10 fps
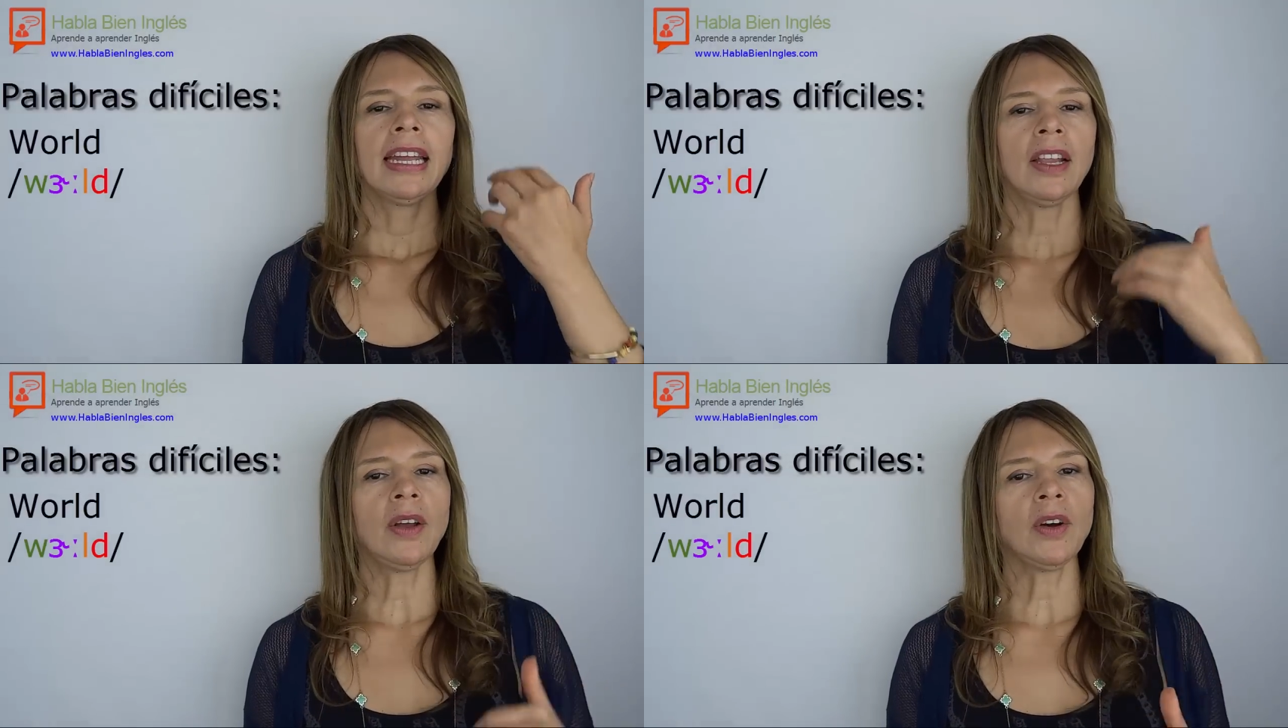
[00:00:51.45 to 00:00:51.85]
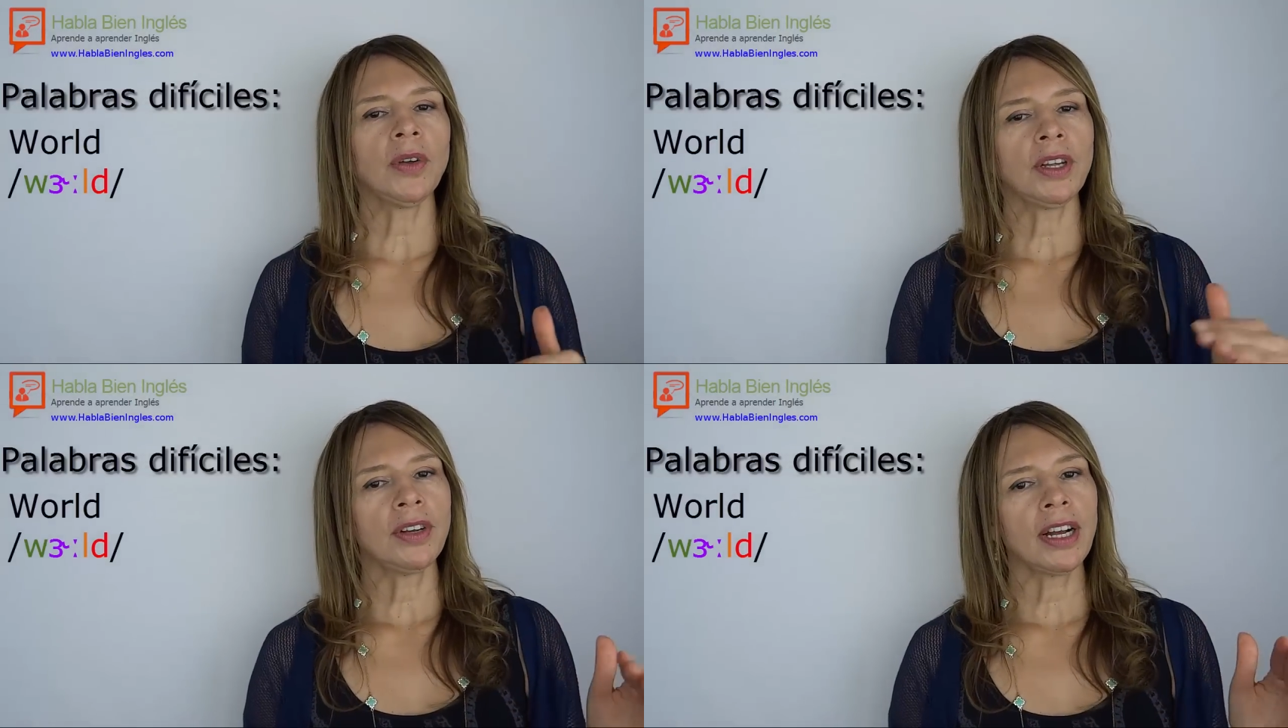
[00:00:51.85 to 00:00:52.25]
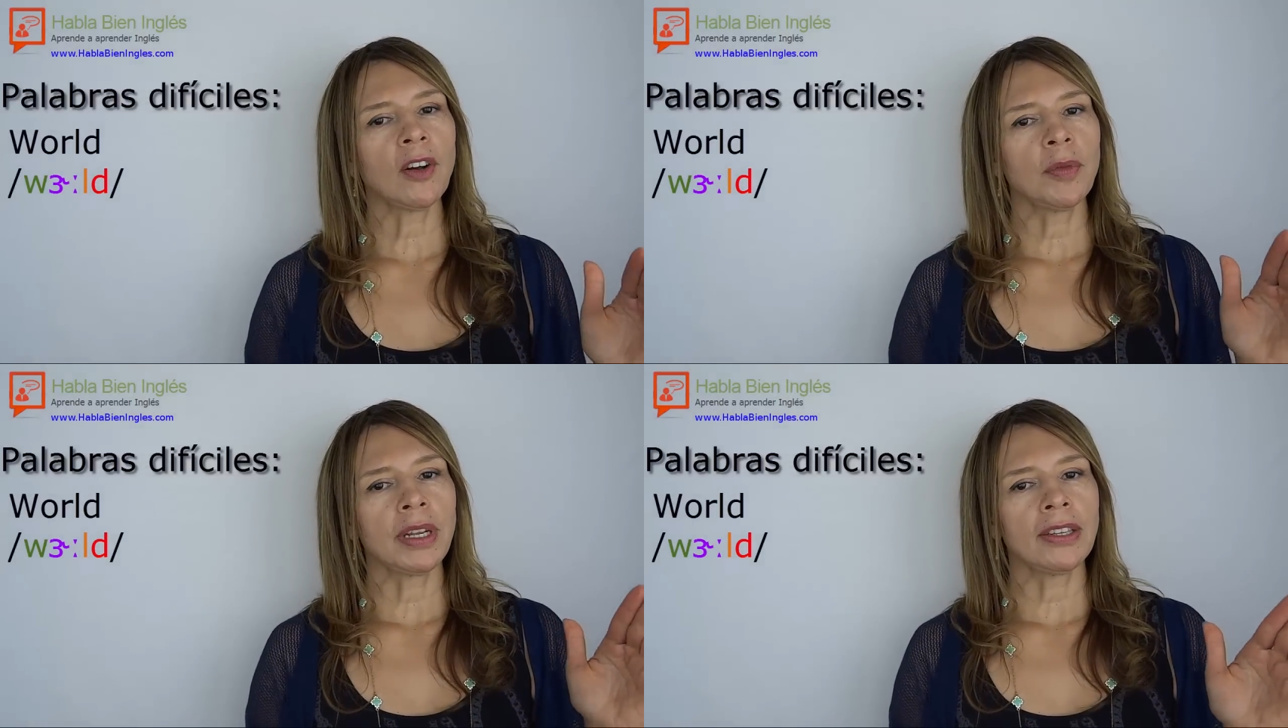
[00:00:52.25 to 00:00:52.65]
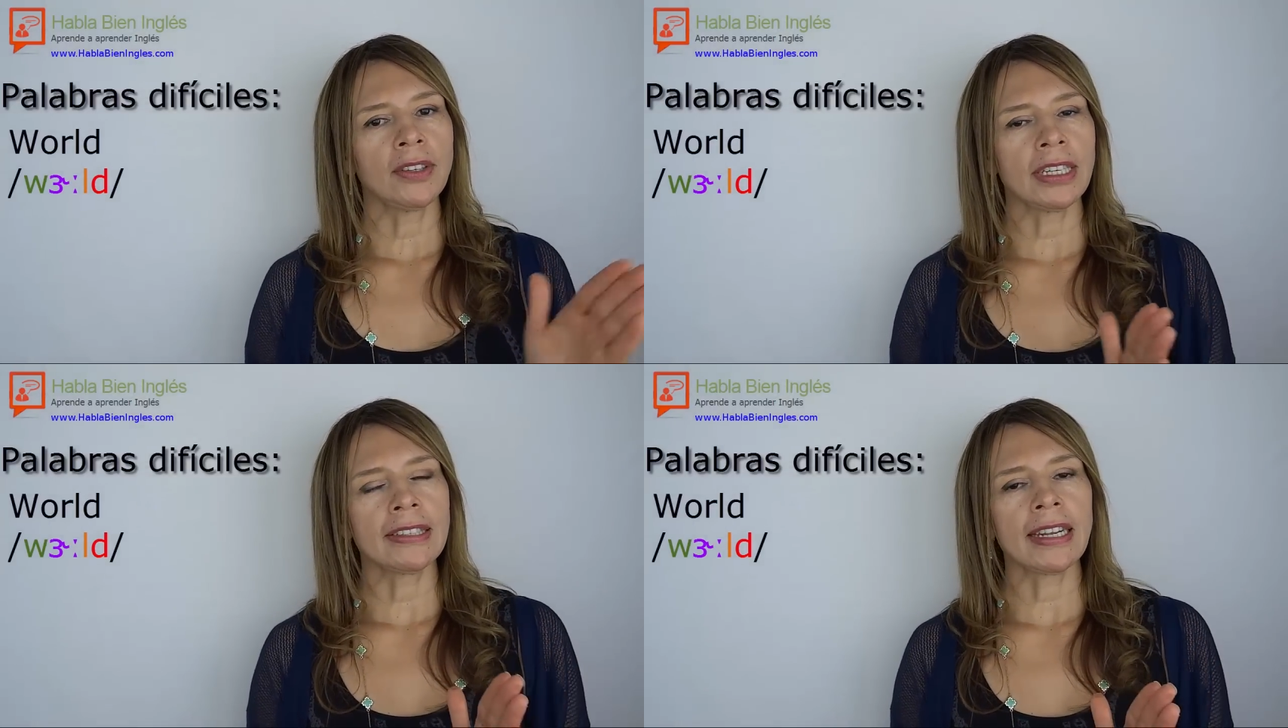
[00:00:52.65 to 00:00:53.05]
Y luego viene una
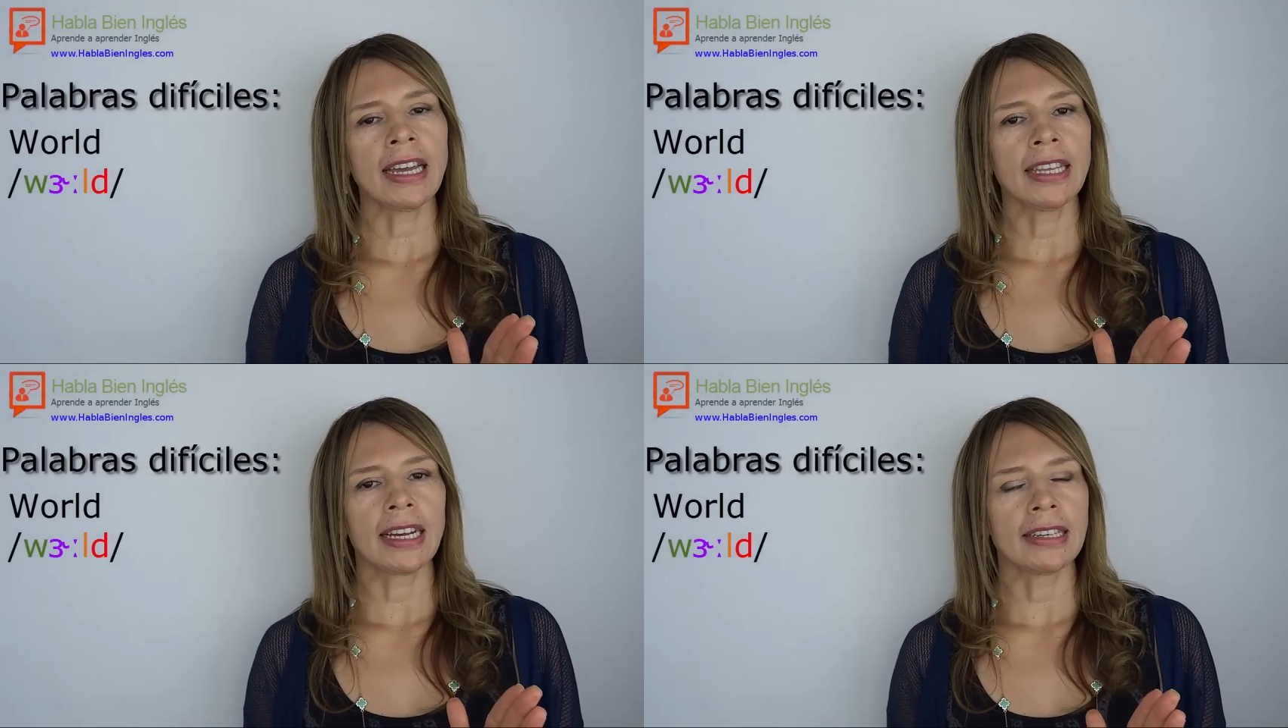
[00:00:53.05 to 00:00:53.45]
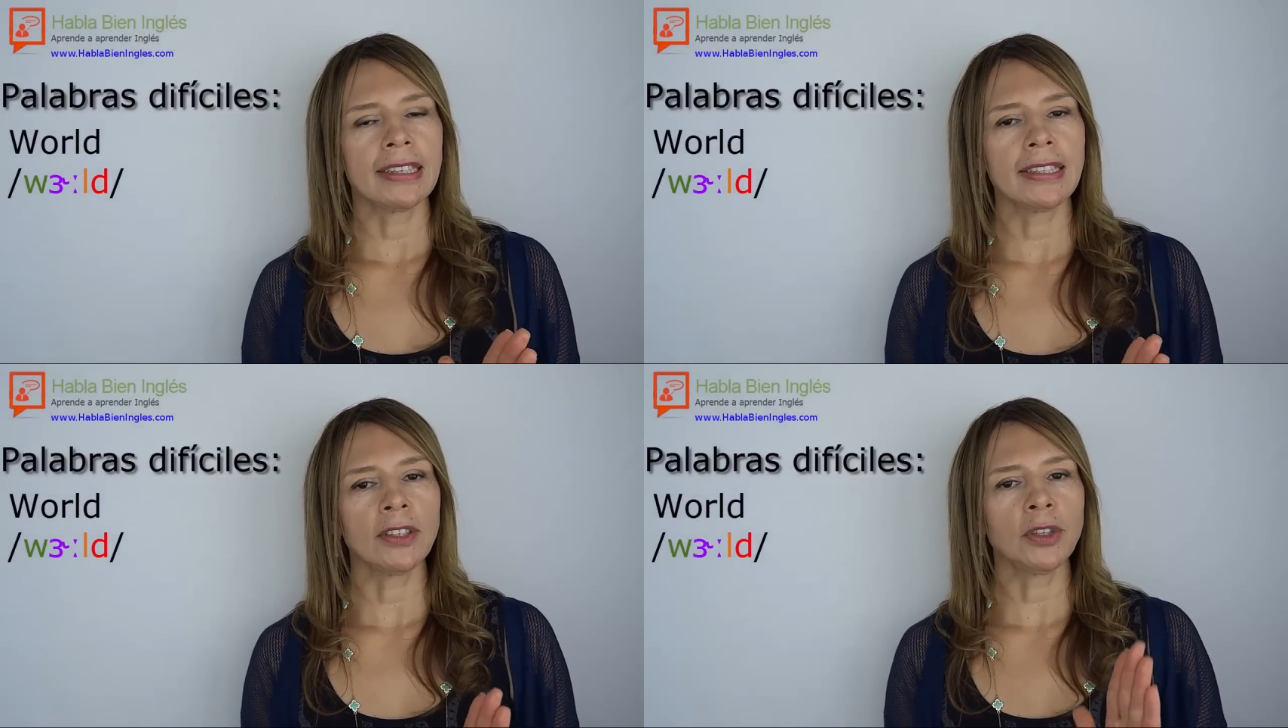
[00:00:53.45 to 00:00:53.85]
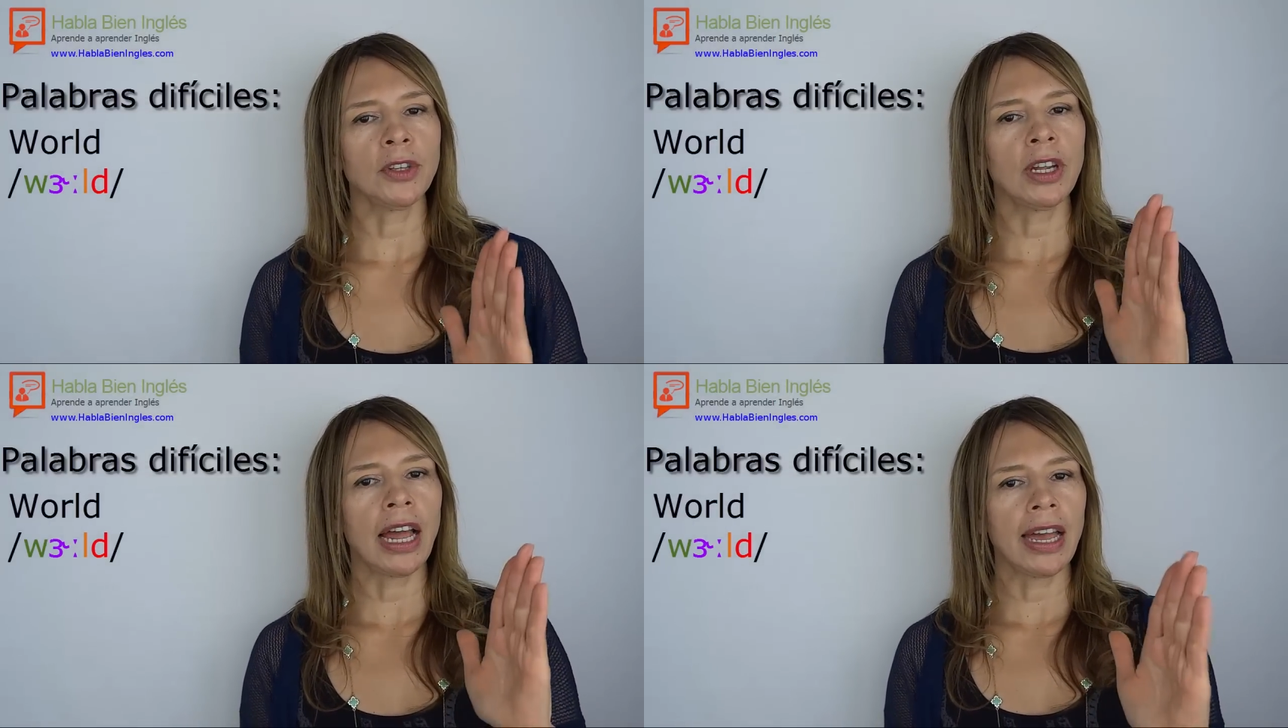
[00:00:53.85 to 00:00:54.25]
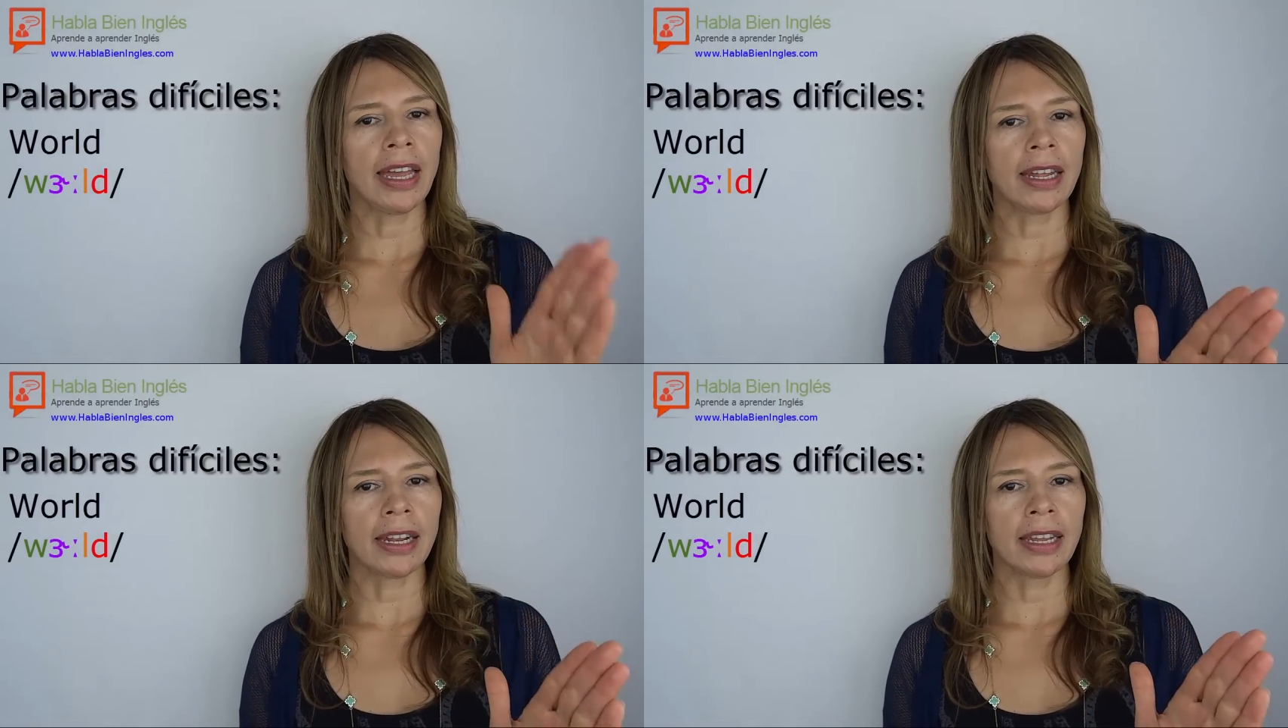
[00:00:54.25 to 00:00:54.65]
combinación extraña, que es ese sonido de la
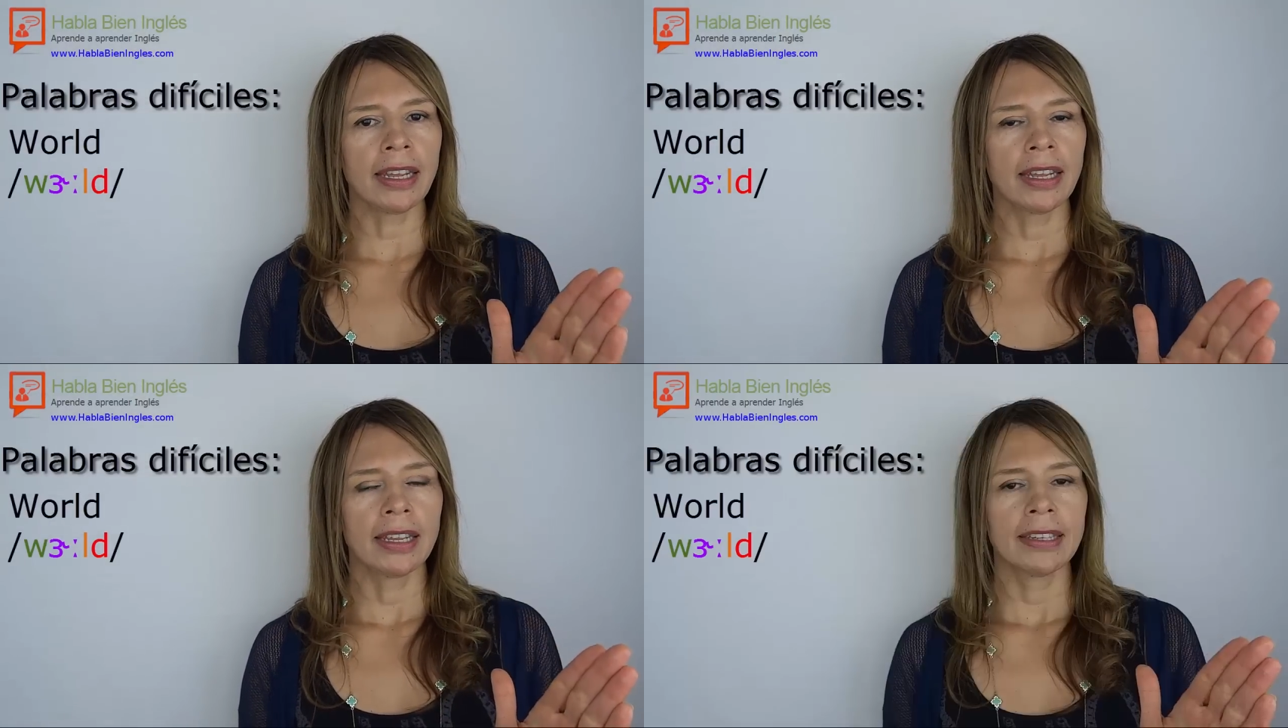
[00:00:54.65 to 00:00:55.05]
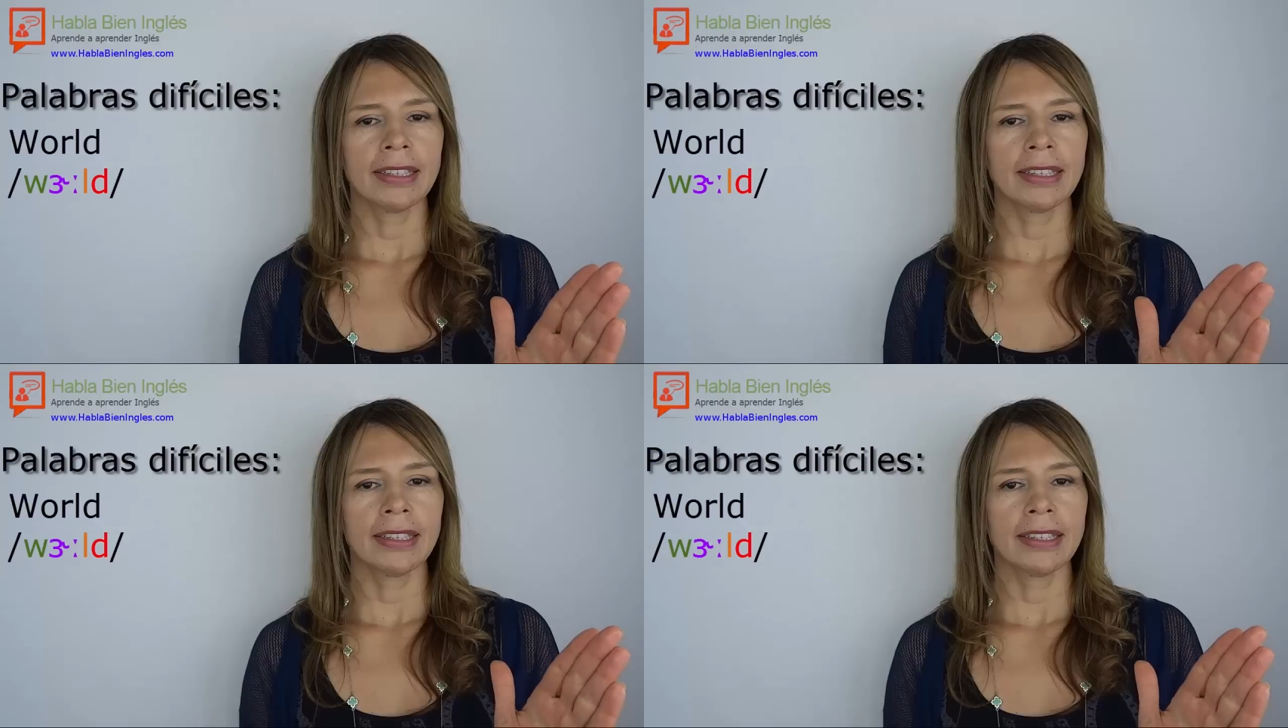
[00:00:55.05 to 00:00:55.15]
R,